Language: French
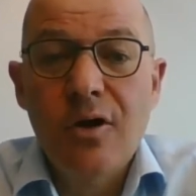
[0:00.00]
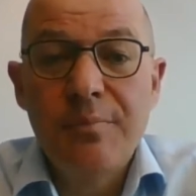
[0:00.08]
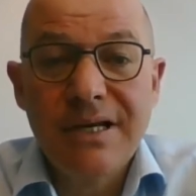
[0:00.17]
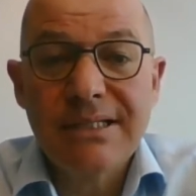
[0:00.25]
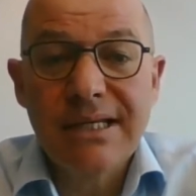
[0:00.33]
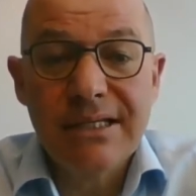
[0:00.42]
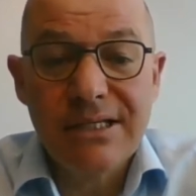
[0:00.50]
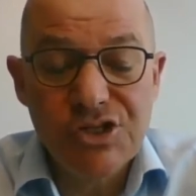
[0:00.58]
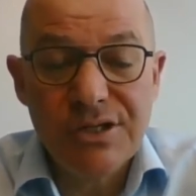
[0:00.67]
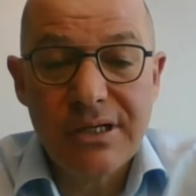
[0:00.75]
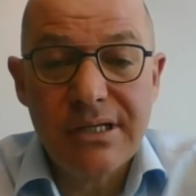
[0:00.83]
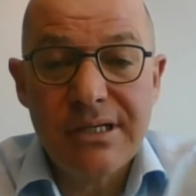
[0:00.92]
Un plan
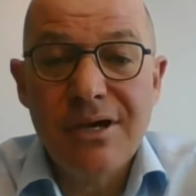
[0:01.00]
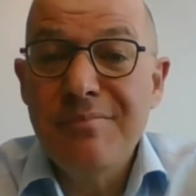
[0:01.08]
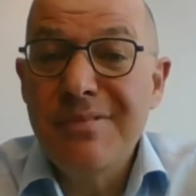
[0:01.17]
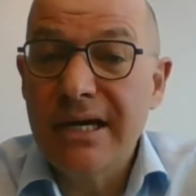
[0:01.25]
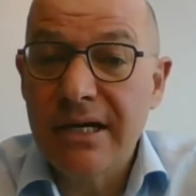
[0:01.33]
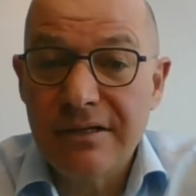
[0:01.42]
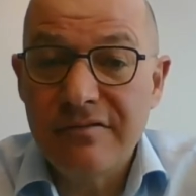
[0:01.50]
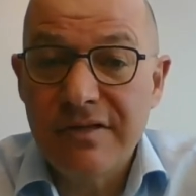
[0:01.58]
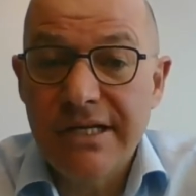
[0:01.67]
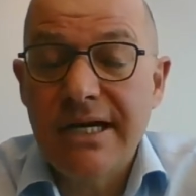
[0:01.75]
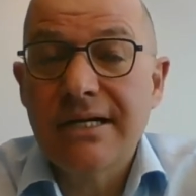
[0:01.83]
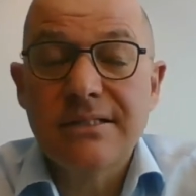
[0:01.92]
stratégique qui a mis en
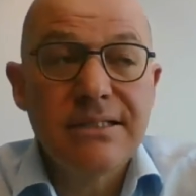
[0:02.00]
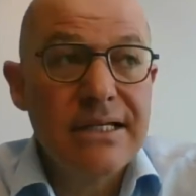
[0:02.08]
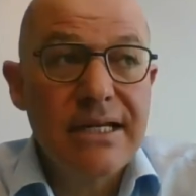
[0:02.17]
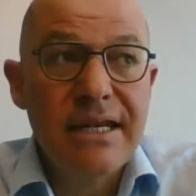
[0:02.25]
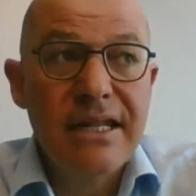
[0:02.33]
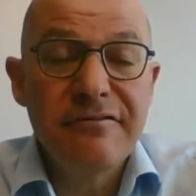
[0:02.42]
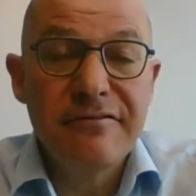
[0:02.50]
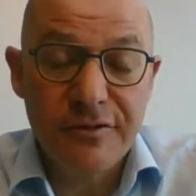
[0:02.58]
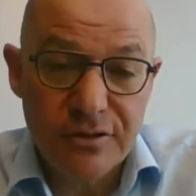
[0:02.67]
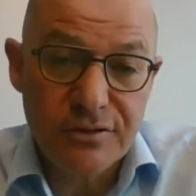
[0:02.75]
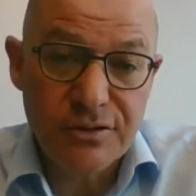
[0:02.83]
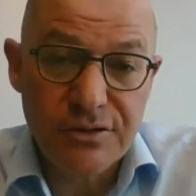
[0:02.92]
évidence les
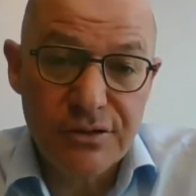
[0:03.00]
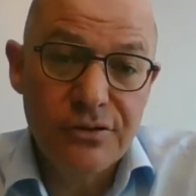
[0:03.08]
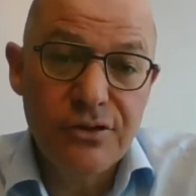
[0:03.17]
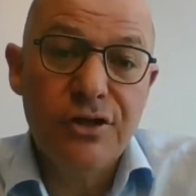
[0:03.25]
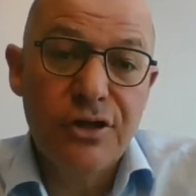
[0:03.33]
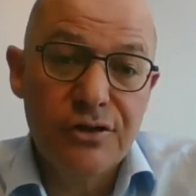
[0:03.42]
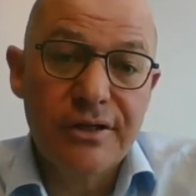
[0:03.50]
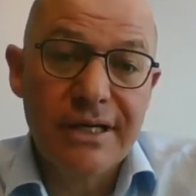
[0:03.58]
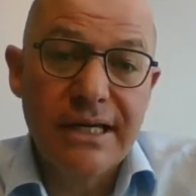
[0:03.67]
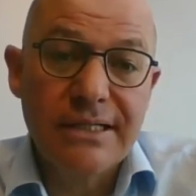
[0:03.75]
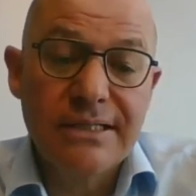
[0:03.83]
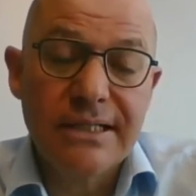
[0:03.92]
forces de notre
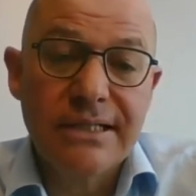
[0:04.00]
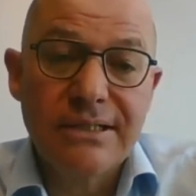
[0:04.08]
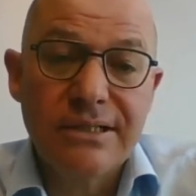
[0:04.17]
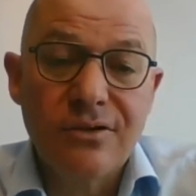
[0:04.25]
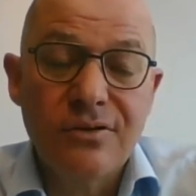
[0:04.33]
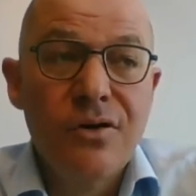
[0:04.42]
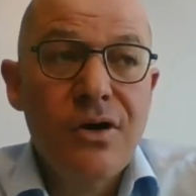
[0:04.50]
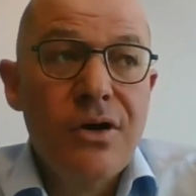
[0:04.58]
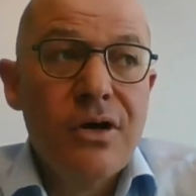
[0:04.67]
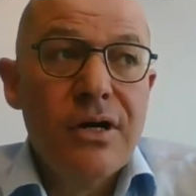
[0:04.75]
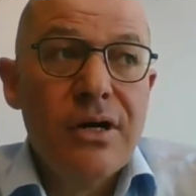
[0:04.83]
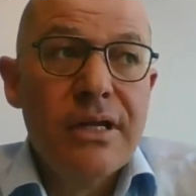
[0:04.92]
organisation
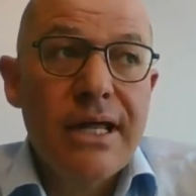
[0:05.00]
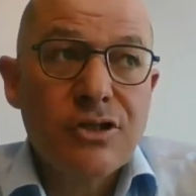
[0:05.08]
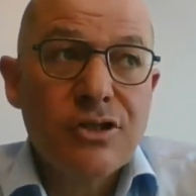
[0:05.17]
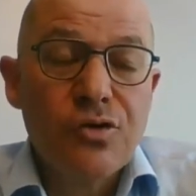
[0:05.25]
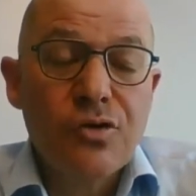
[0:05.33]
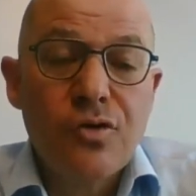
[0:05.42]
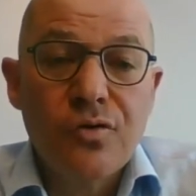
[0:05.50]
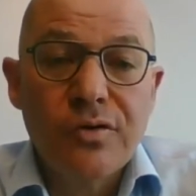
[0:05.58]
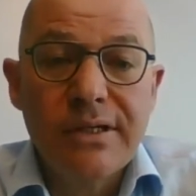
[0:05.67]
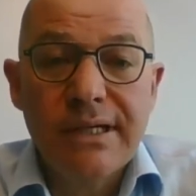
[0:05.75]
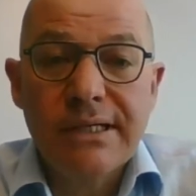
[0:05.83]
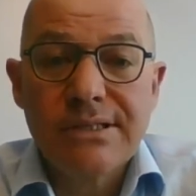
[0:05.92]
dans un
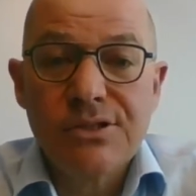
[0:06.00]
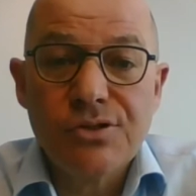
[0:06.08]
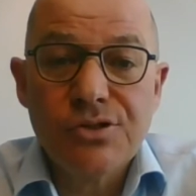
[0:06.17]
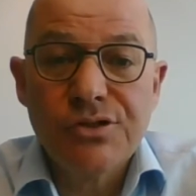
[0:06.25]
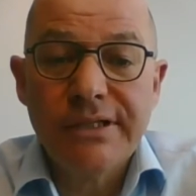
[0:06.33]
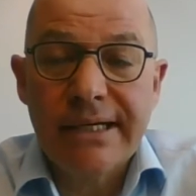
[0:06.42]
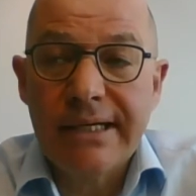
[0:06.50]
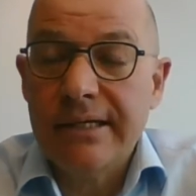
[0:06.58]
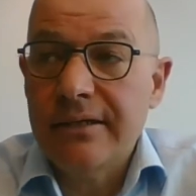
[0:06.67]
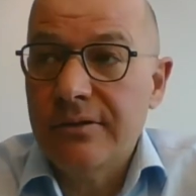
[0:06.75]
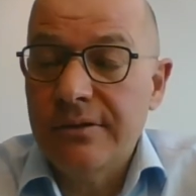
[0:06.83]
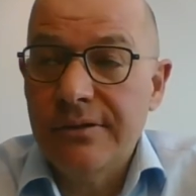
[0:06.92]
contexte, je
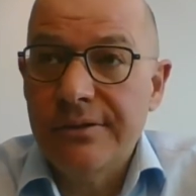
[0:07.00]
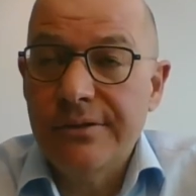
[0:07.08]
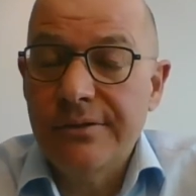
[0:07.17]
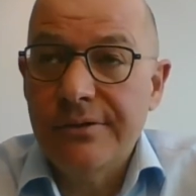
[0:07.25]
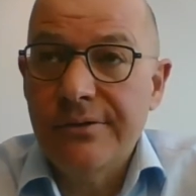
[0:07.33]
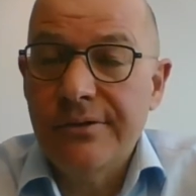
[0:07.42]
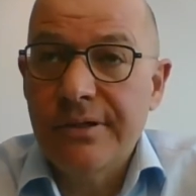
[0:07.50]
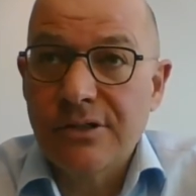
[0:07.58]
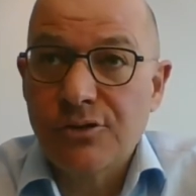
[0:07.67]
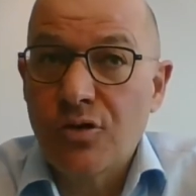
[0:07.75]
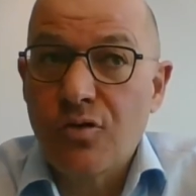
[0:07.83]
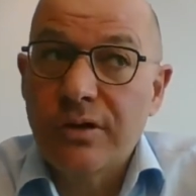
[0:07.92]
dirais,
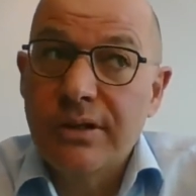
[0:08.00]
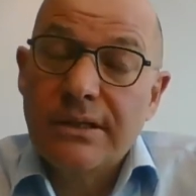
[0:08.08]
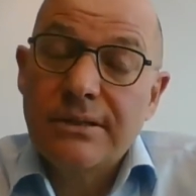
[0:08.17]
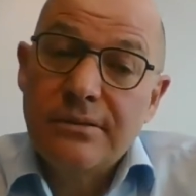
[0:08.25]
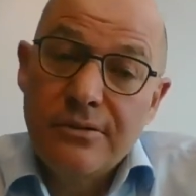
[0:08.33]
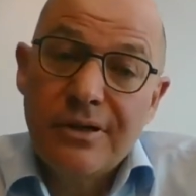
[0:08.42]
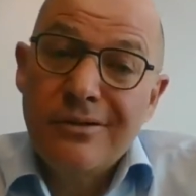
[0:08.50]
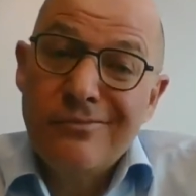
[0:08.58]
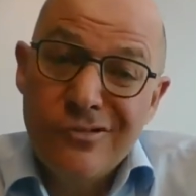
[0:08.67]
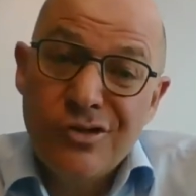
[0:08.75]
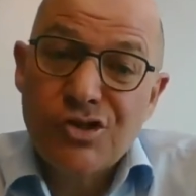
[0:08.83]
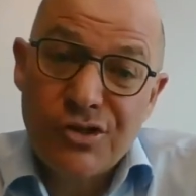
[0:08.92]
dans un contexte de,
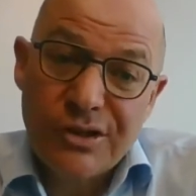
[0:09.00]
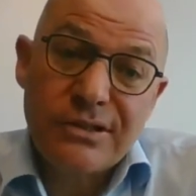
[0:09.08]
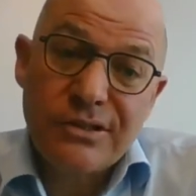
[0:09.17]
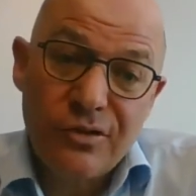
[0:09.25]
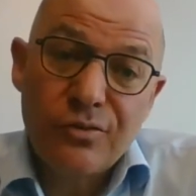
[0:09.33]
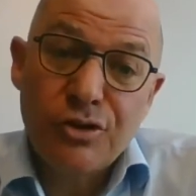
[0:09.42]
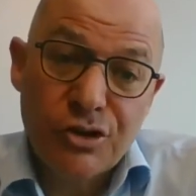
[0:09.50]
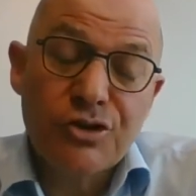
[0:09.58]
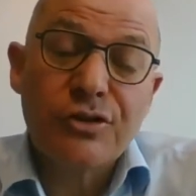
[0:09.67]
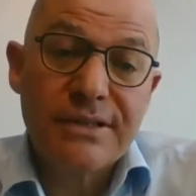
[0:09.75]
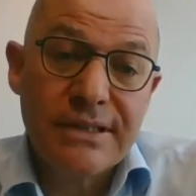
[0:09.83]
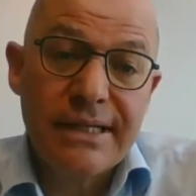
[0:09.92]
de gestion de
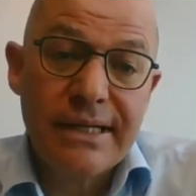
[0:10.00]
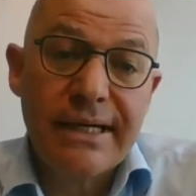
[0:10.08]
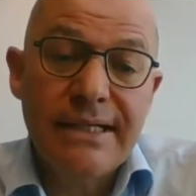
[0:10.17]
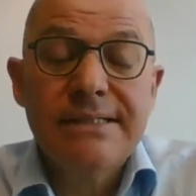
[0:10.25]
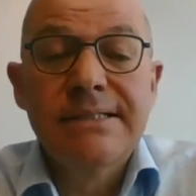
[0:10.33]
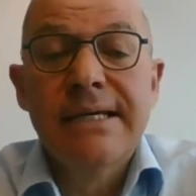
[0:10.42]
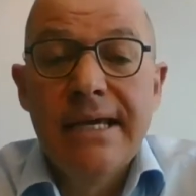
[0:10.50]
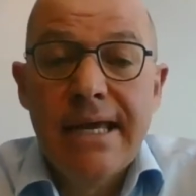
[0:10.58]
sortie de crise